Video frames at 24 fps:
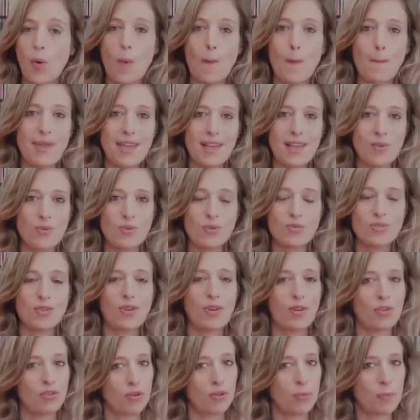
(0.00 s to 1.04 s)
qu'on m'écoute
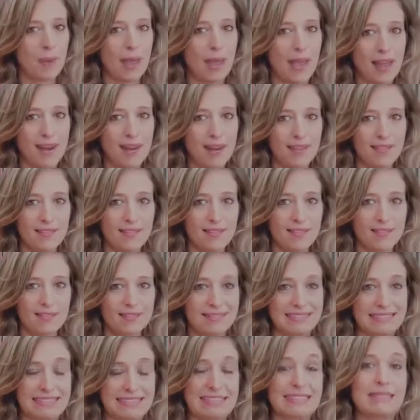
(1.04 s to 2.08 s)
quand je parle.
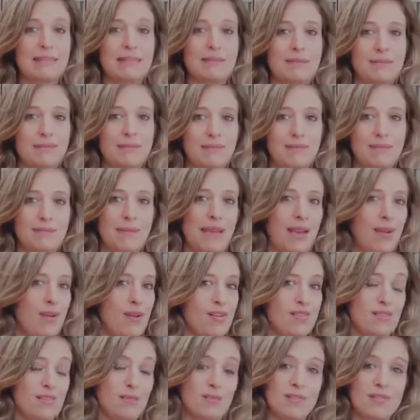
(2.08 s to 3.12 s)

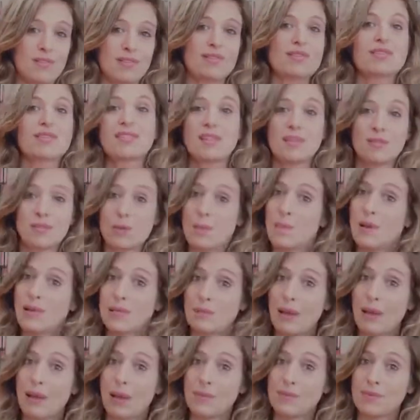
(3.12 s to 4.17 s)
Malheureusement, ça ne se
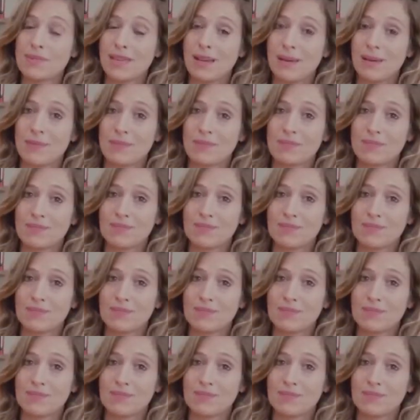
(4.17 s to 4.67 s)
passe pas comme ça.